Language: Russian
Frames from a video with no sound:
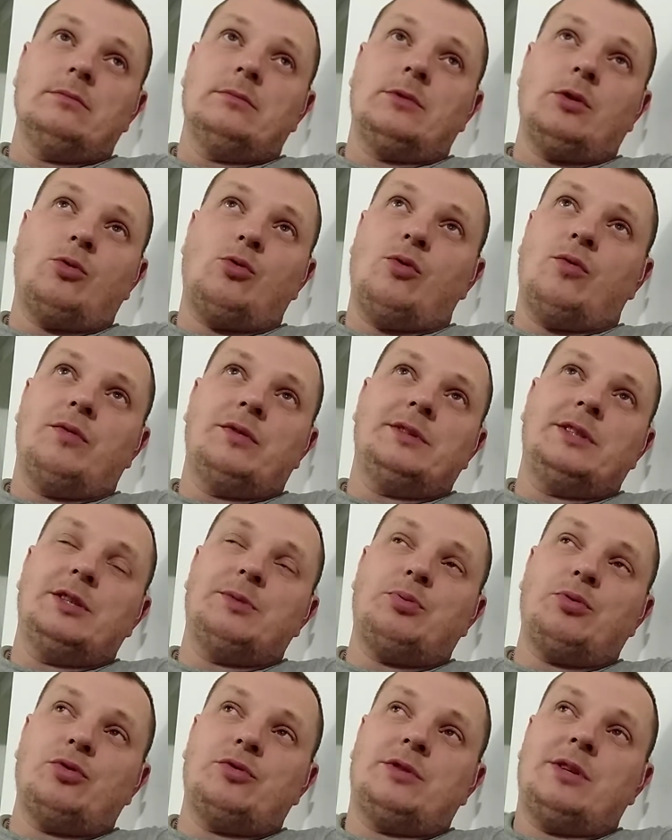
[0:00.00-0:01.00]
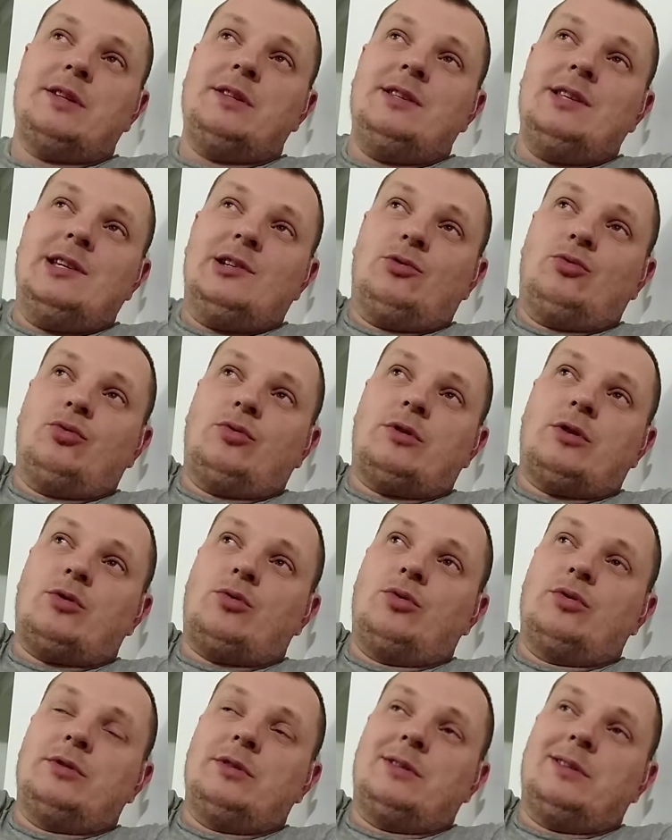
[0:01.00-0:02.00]
такого здесь просто нету.
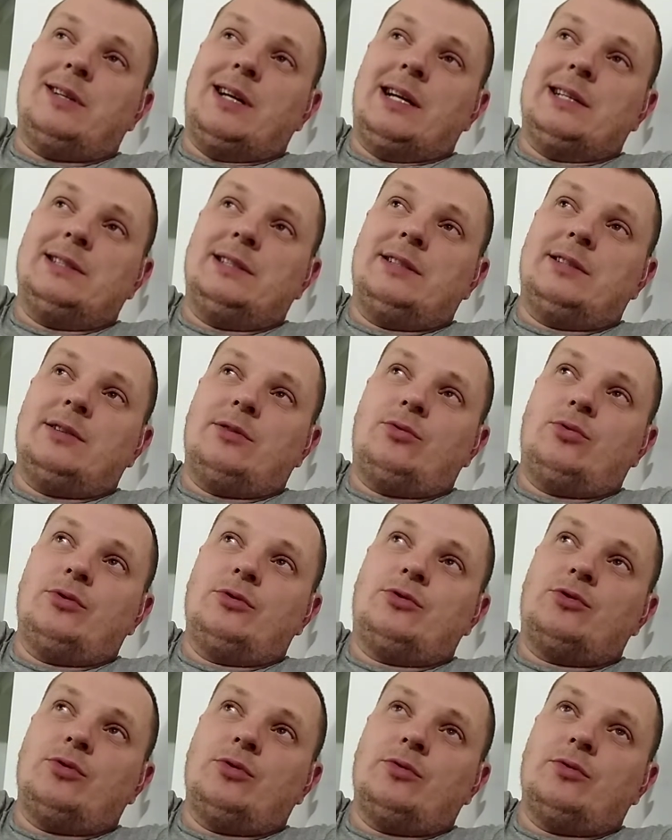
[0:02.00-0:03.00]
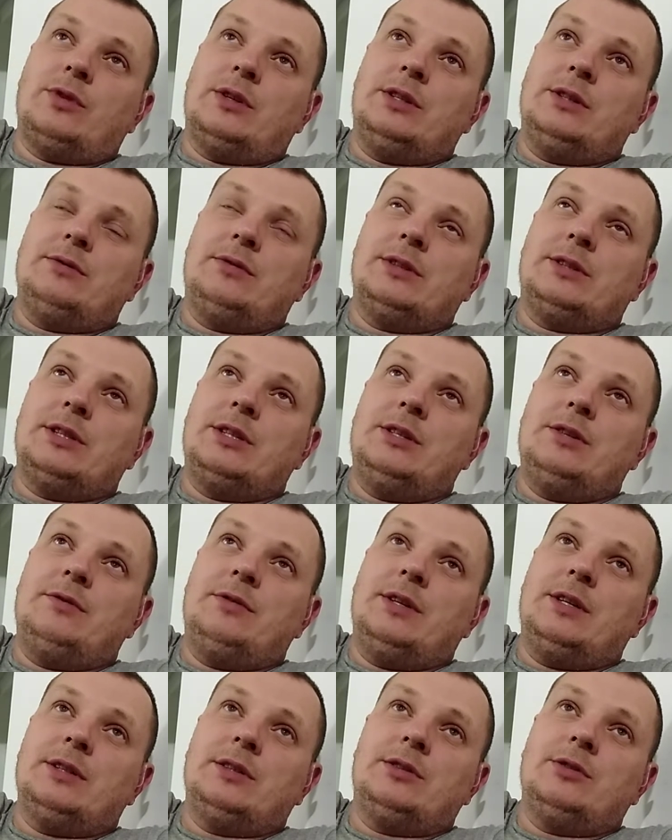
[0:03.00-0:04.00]
Какой сглазить, какой чего, они в это не
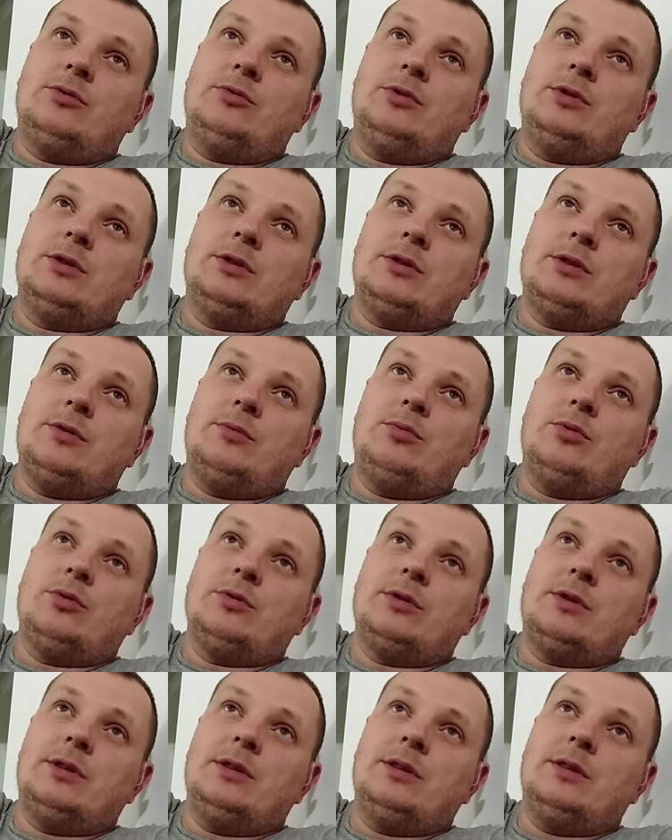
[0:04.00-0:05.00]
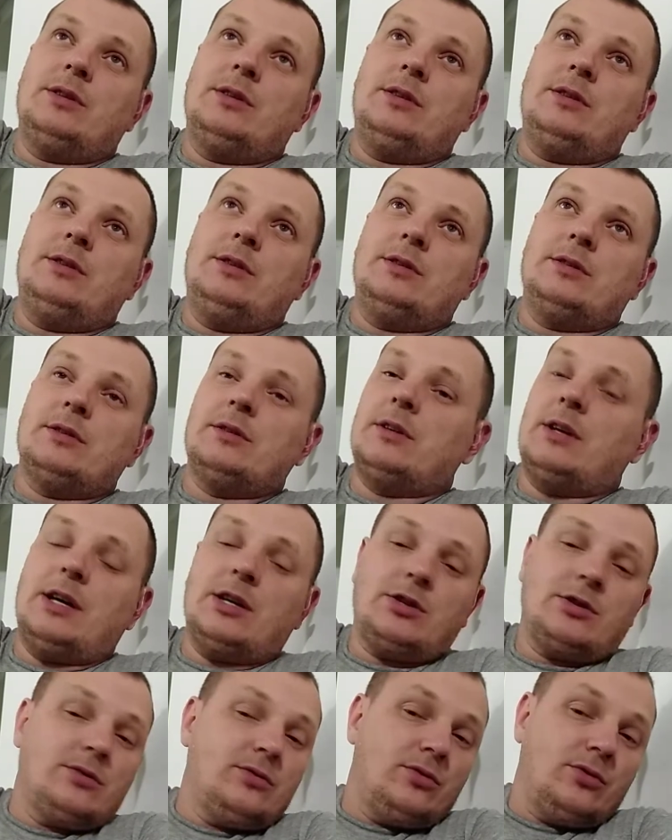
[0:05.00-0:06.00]
верят, и у них ребенки не
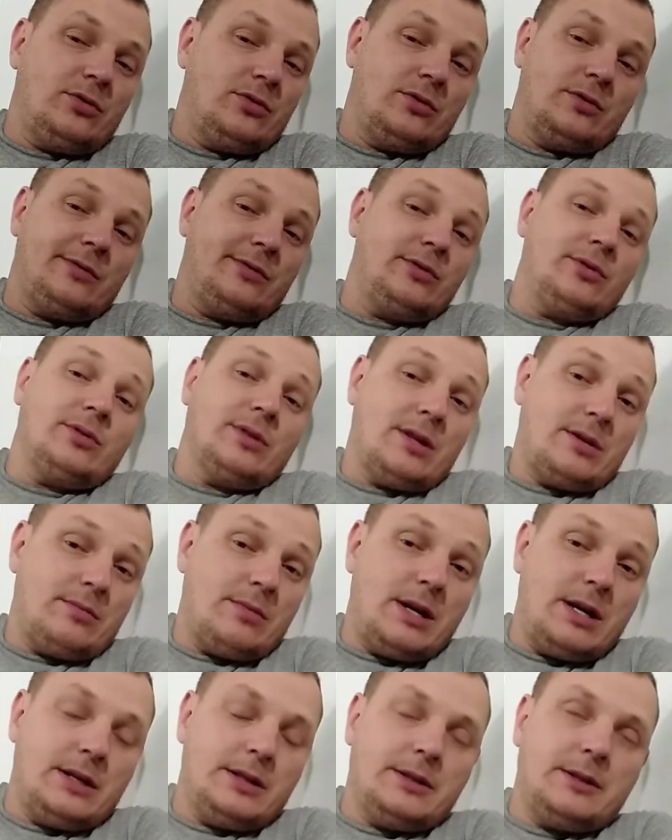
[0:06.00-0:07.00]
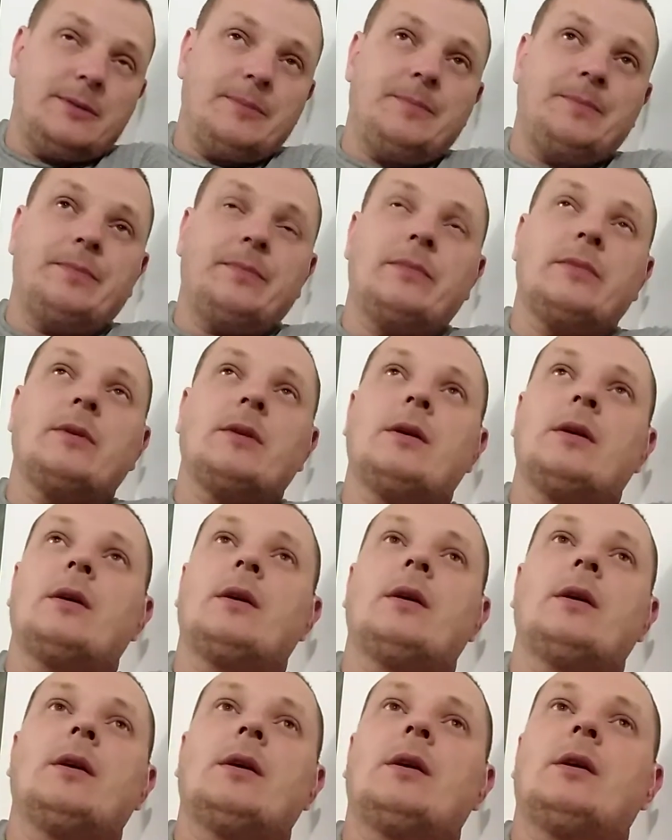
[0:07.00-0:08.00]
сглаживаются, все нормально.
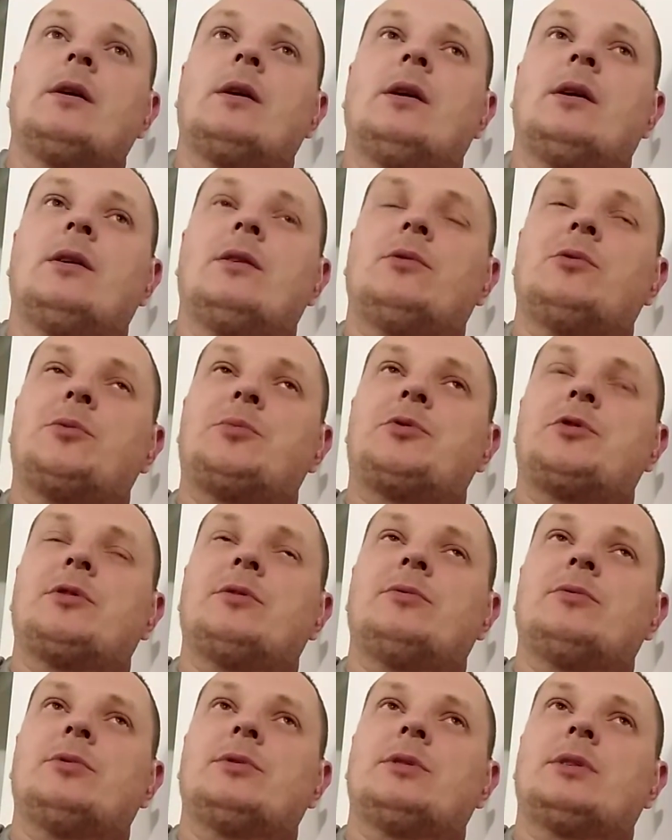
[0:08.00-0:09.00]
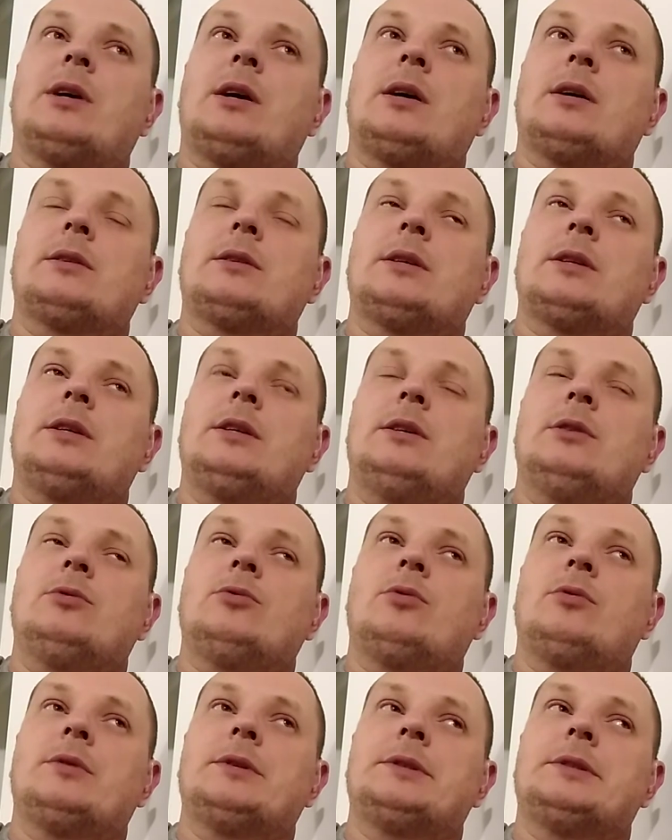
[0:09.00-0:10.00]
А в общем, вот так, такие
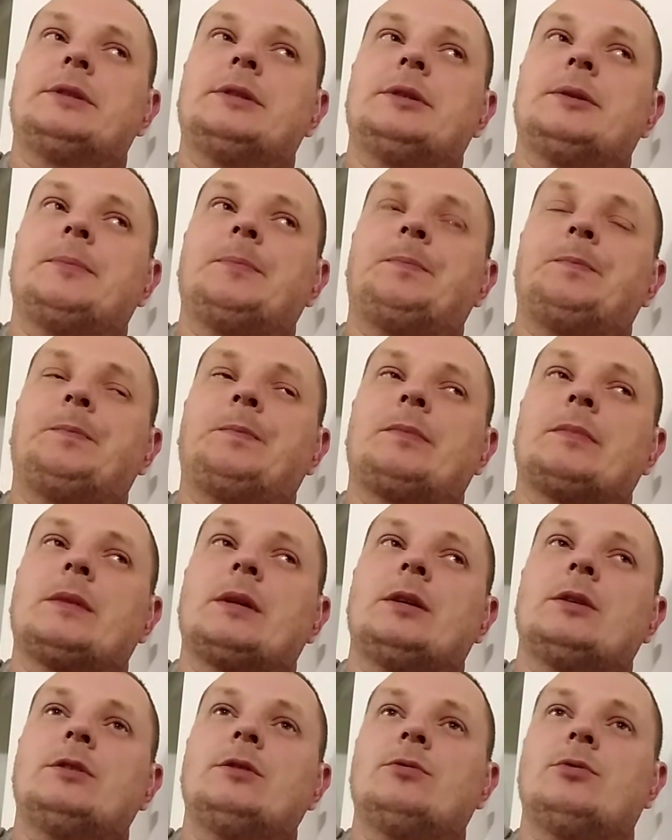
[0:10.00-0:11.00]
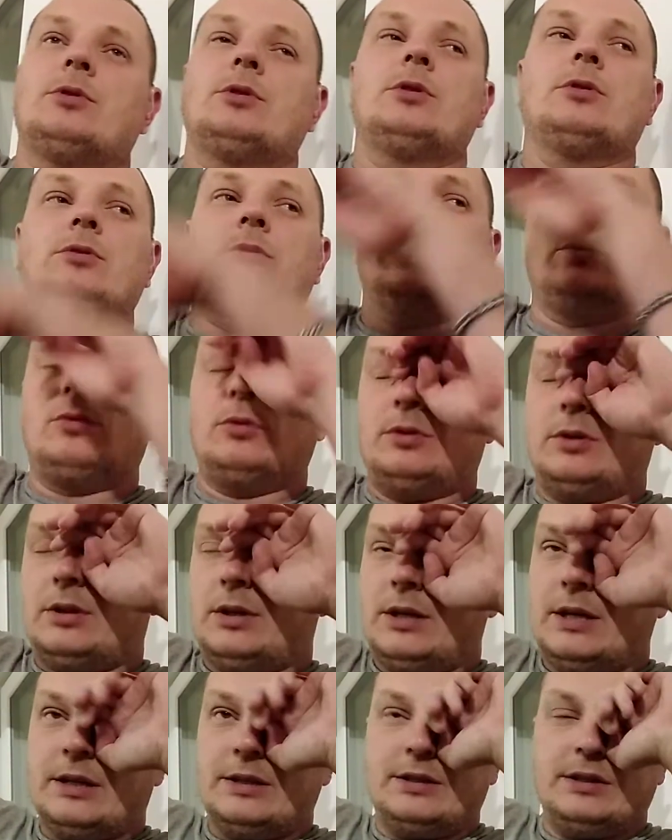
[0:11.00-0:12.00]
новости. Сегодня он какой-то
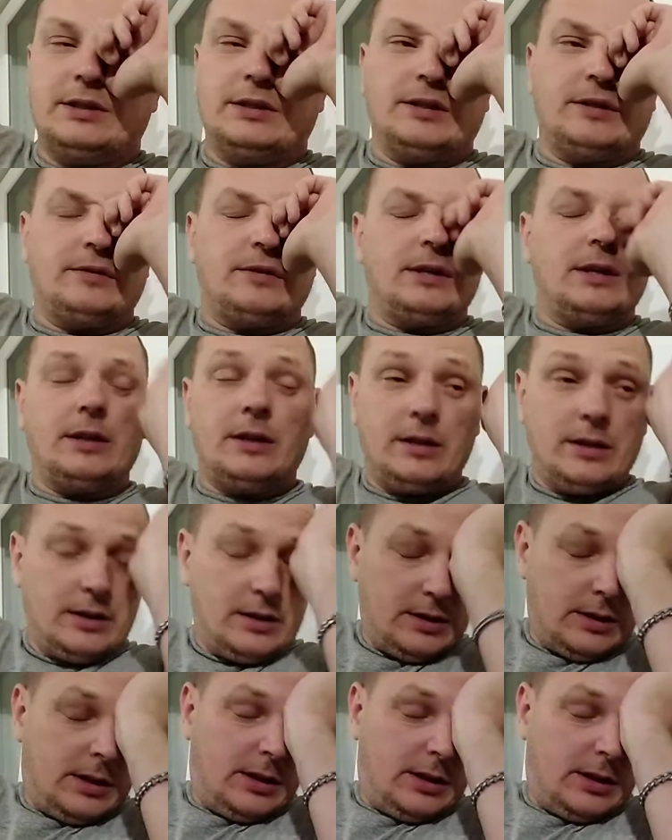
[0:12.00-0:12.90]
кексик давал.